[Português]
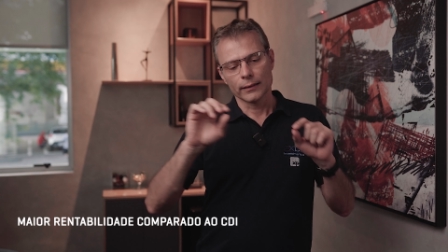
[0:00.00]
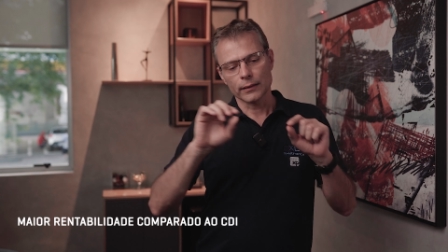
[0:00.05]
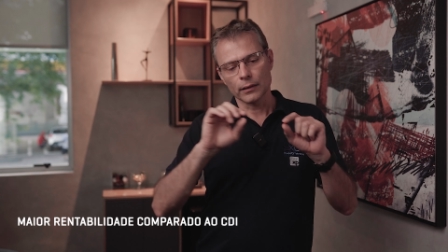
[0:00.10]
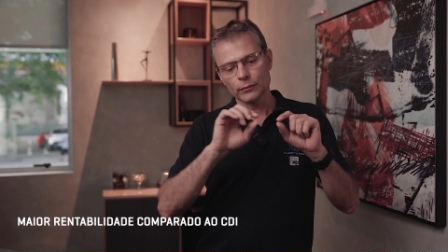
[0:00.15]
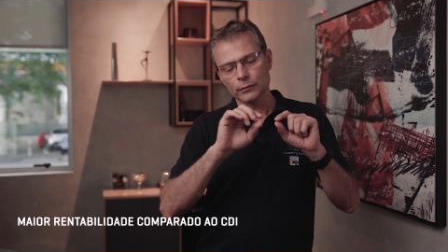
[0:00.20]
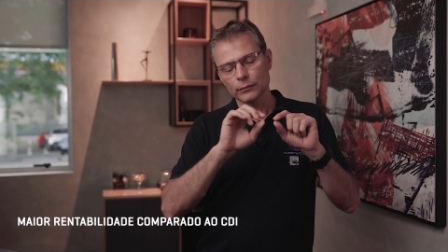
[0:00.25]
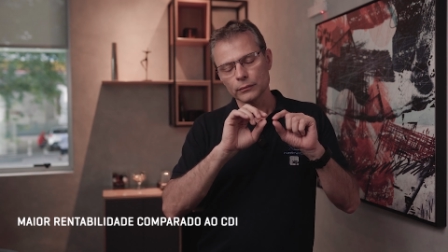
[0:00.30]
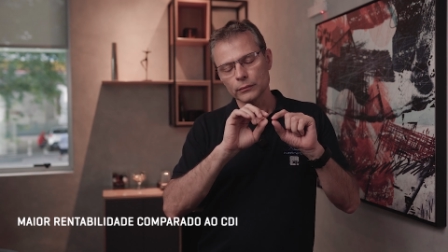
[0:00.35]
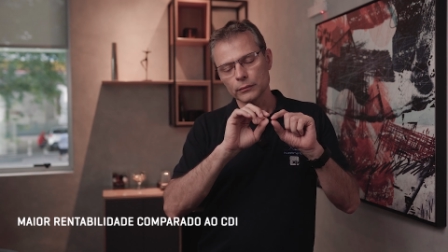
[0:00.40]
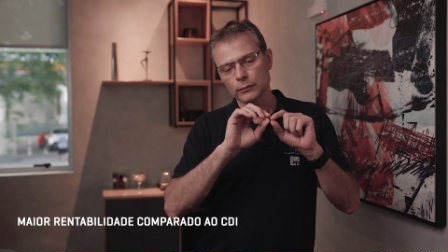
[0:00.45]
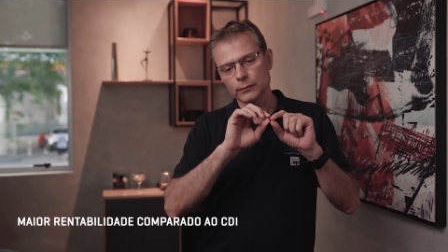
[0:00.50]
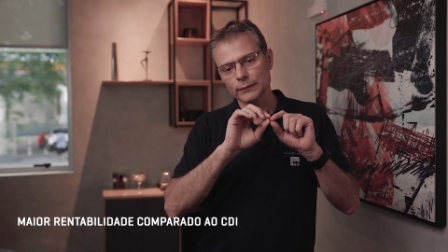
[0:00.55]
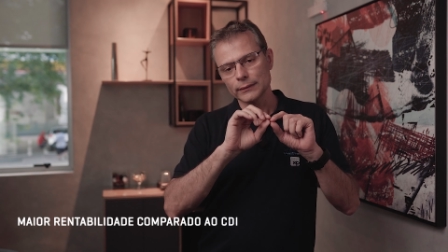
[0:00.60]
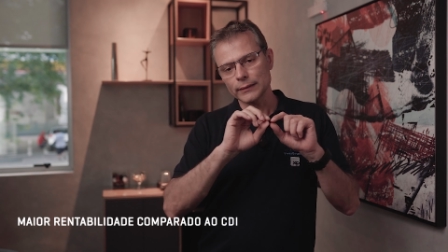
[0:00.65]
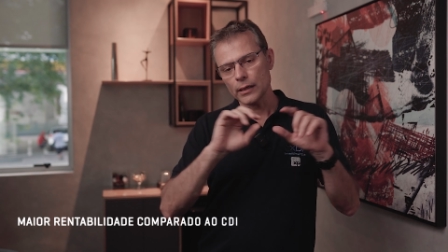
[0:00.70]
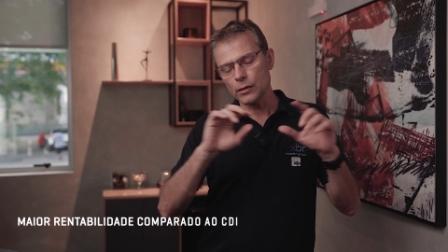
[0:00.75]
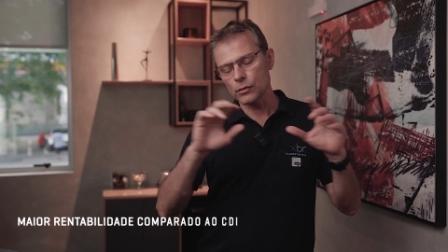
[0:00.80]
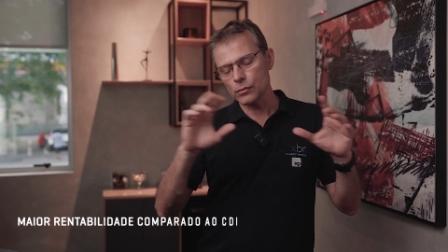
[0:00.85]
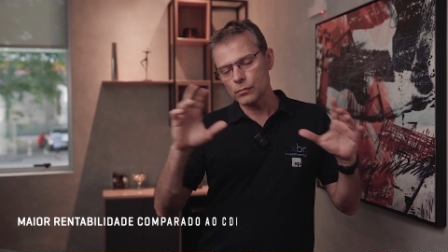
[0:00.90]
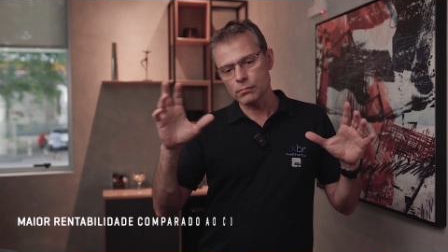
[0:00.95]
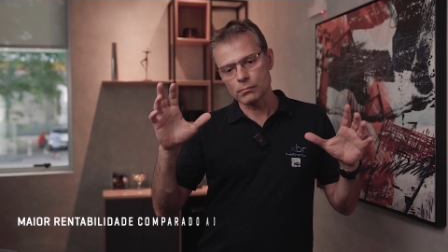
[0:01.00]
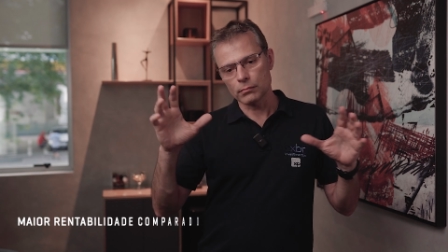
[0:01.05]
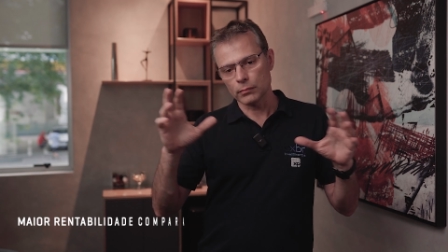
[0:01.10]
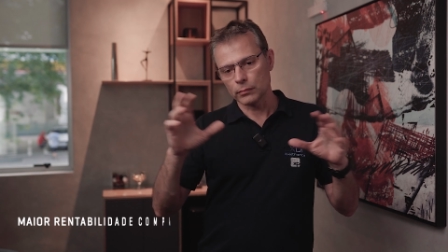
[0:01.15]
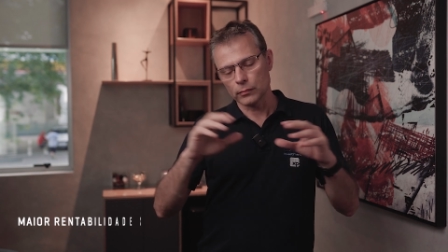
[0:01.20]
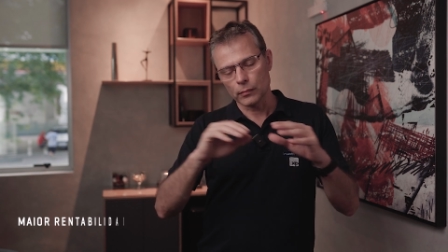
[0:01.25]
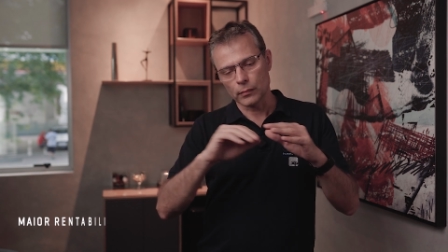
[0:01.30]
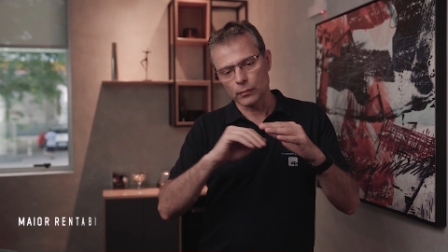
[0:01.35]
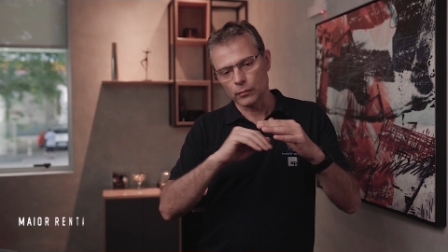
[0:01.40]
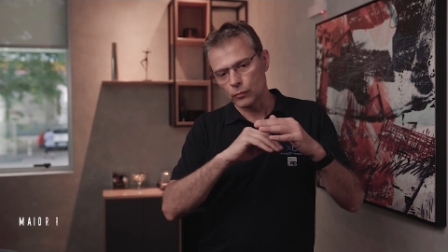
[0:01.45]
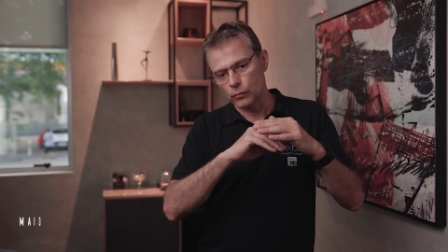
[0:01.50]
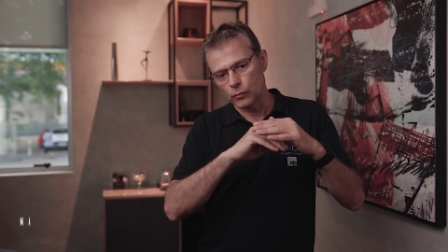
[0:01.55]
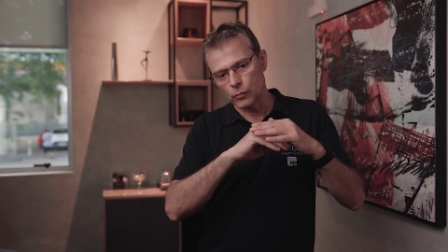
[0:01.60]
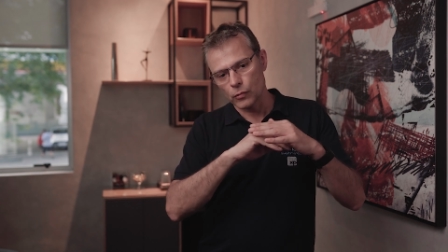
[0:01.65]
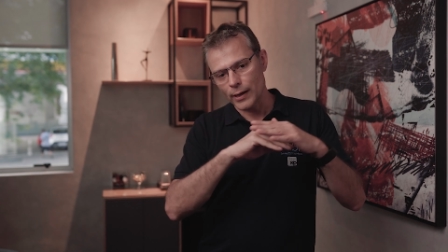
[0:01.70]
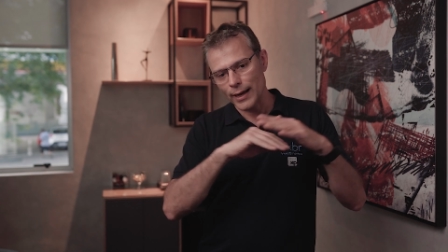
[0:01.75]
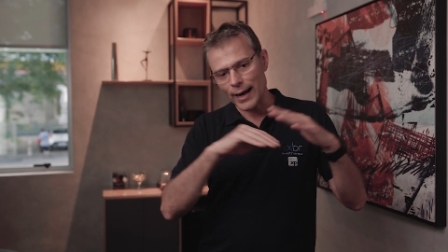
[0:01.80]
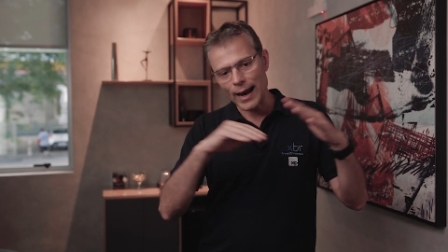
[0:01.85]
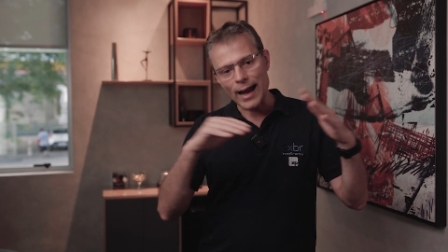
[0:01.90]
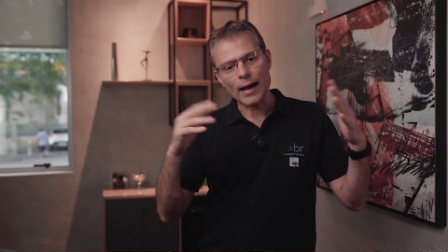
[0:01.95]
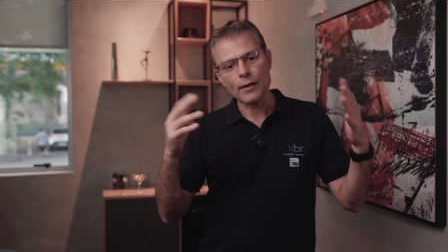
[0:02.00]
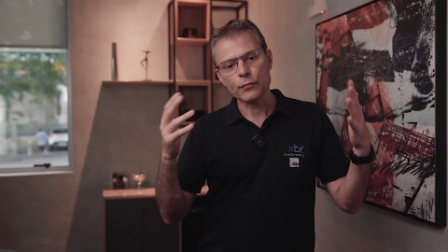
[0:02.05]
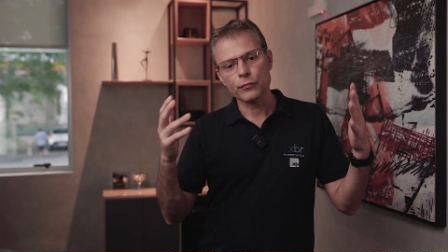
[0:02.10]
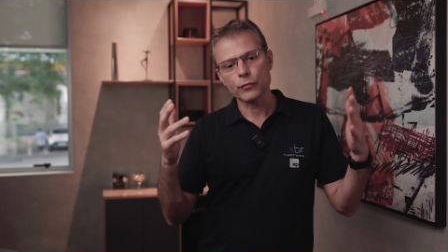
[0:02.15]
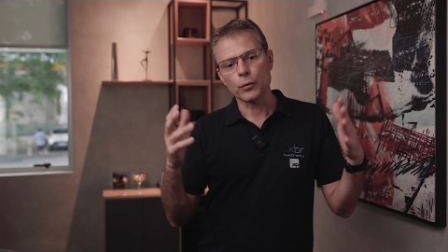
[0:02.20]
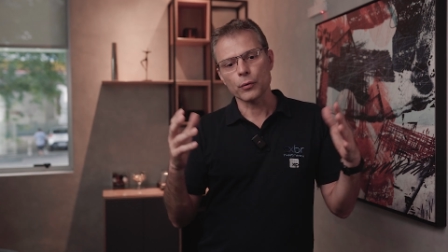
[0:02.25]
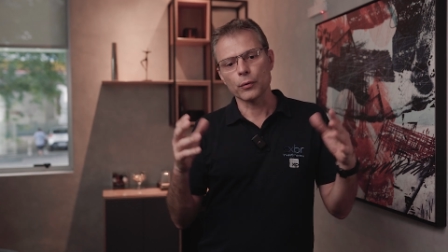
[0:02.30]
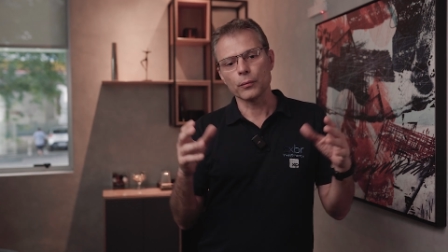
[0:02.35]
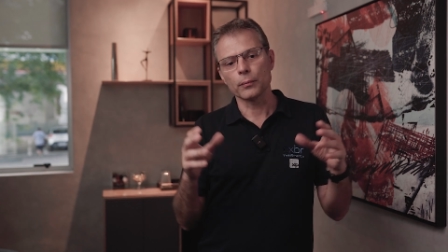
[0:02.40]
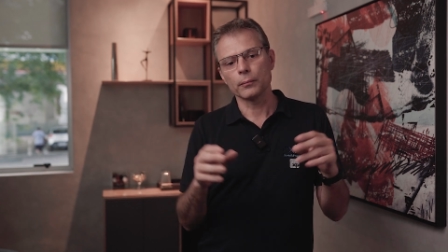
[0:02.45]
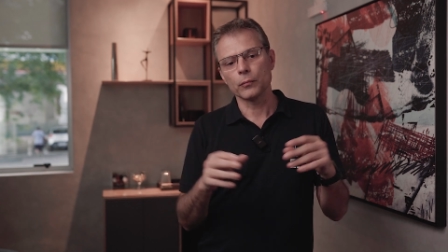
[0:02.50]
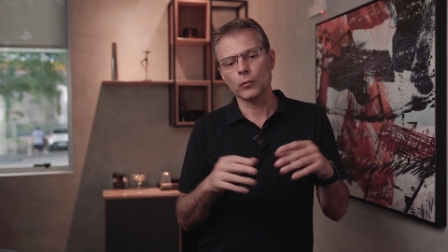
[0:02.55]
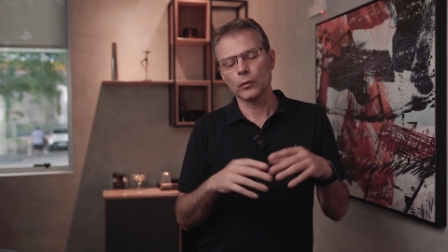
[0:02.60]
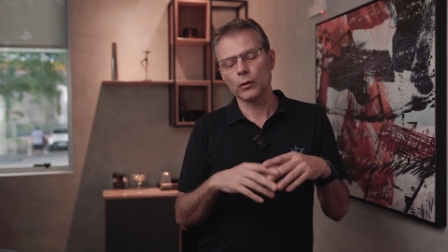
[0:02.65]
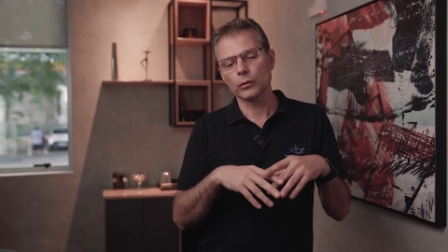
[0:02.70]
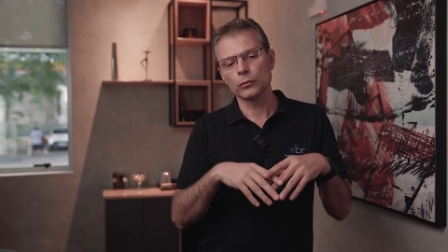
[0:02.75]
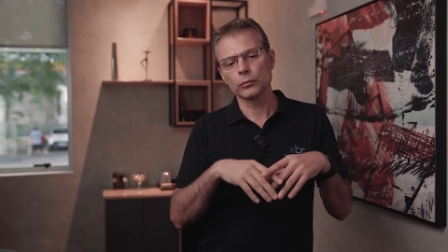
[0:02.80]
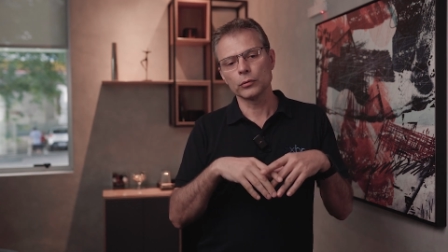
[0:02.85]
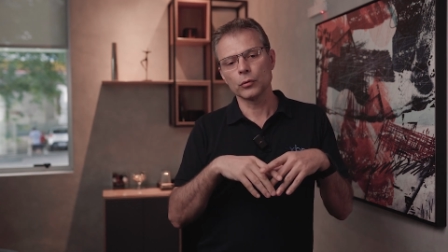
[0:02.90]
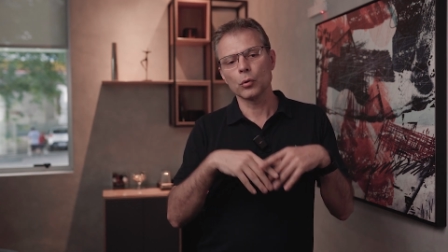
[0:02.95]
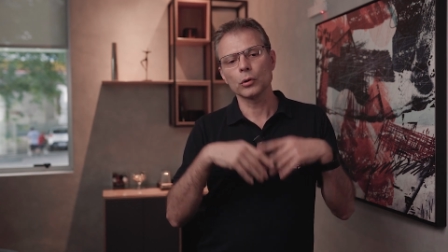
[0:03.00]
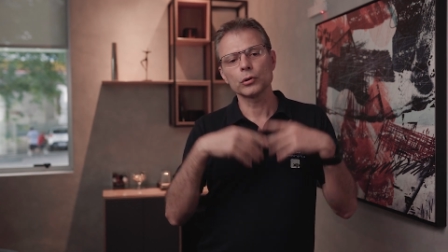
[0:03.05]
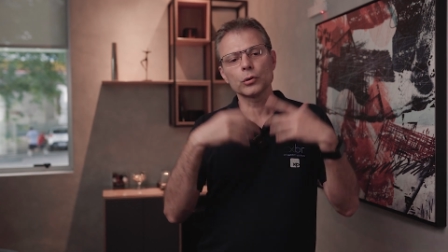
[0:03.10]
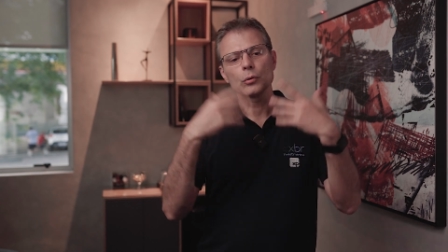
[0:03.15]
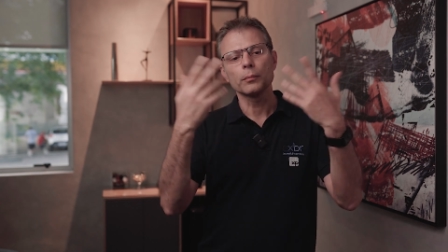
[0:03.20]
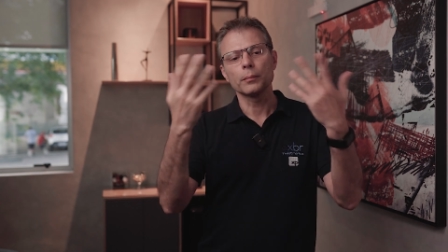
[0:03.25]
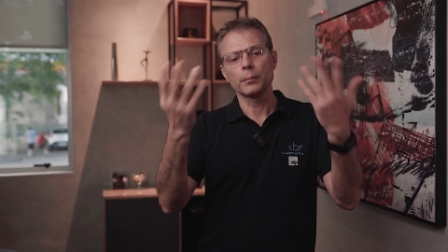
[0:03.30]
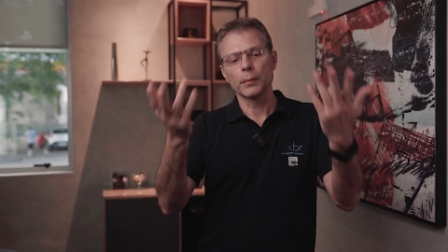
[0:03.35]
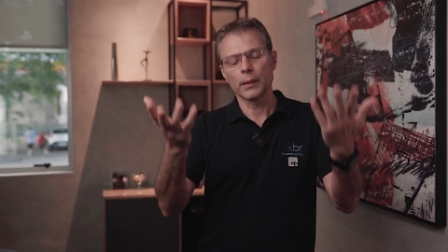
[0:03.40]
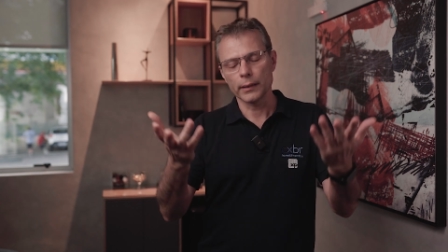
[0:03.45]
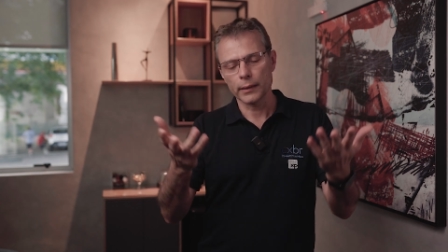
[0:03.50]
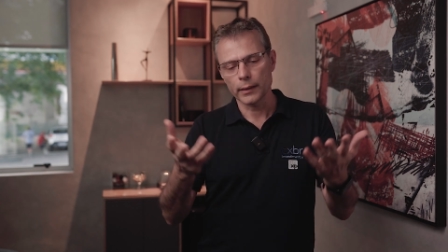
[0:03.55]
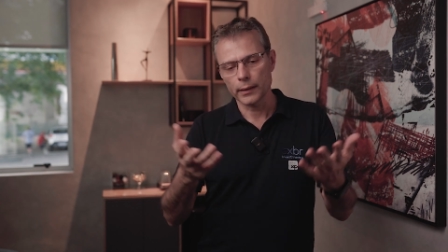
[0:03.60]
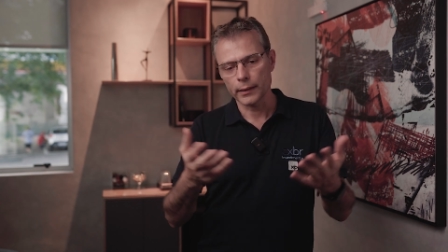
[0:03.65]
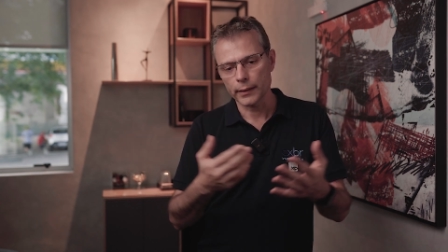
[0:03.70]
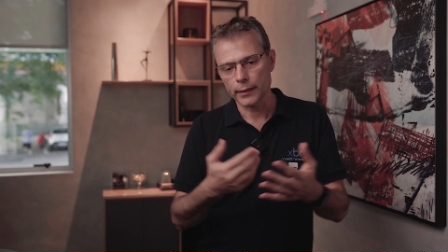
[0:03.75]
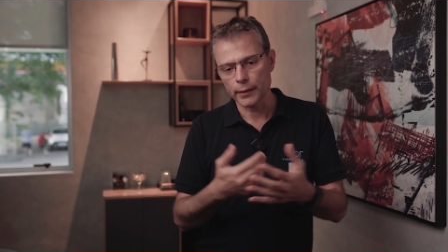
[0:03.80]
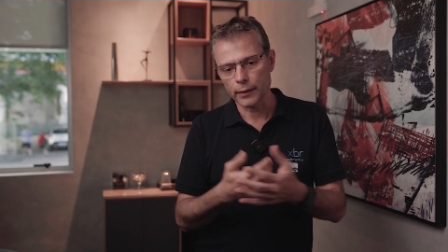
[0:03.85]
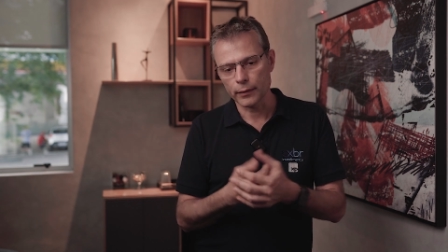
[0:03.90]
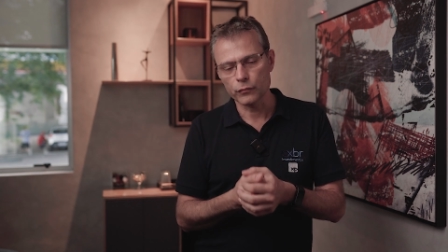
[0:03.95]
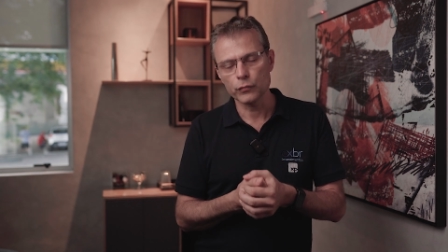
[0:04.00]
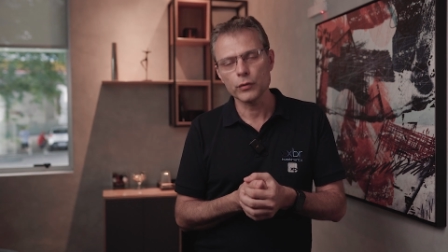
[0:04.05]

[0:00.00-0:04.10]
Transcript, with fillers: Então tem um, um gráfico, um outro é,